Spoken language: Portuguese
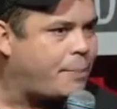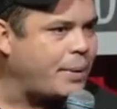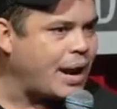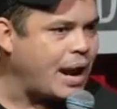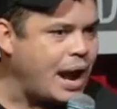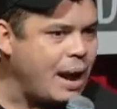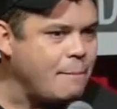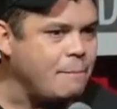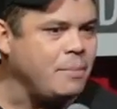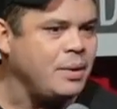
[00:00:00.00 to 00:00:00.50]

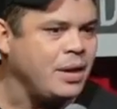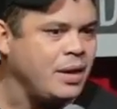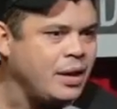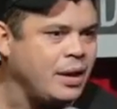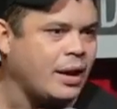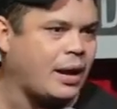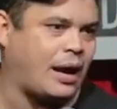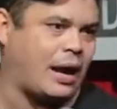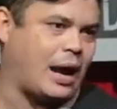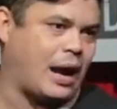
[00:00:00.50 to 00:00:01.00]
Pra
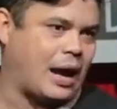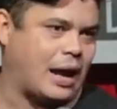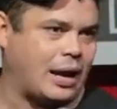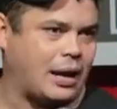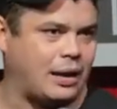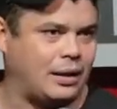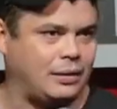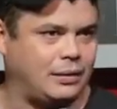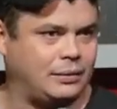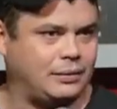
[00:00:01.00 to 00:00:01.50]
mim,
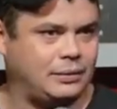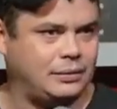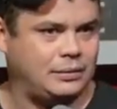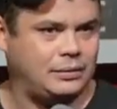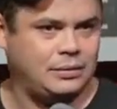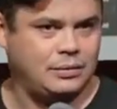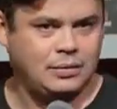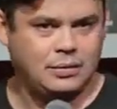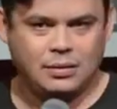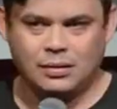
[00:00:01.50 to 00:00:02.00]
cara.
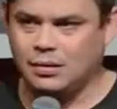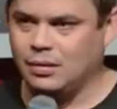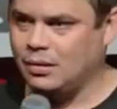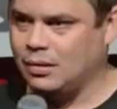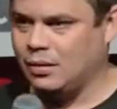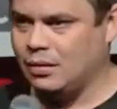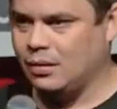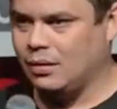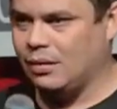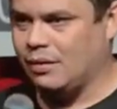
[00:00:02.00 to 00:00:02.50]

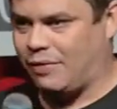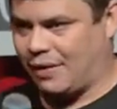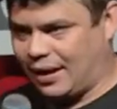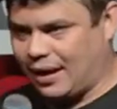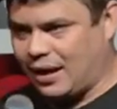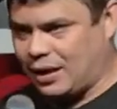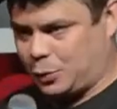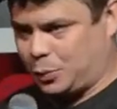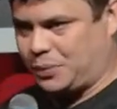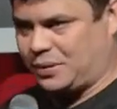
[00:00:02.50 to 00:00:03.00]

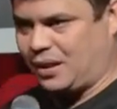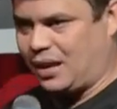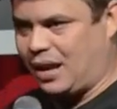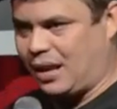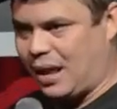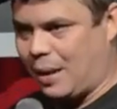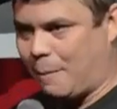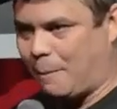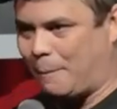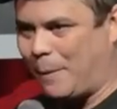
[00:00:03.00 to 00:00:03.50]
Olha,
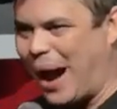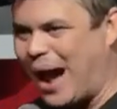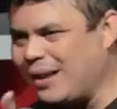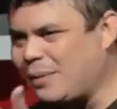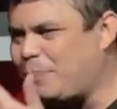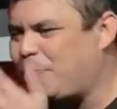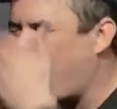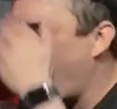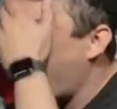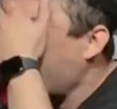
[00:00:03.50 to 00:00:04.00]
você, né?
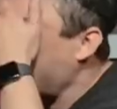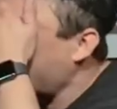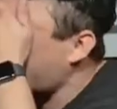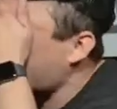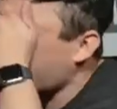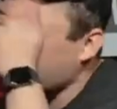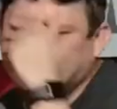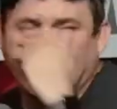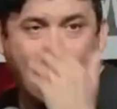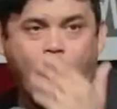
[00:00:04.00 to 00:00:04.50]
pai, porra,
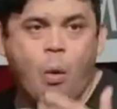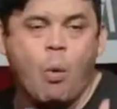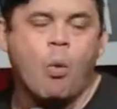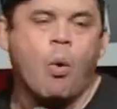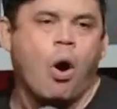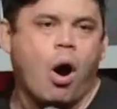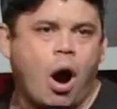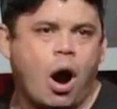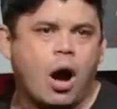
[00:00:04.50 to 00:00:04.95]
isso dá um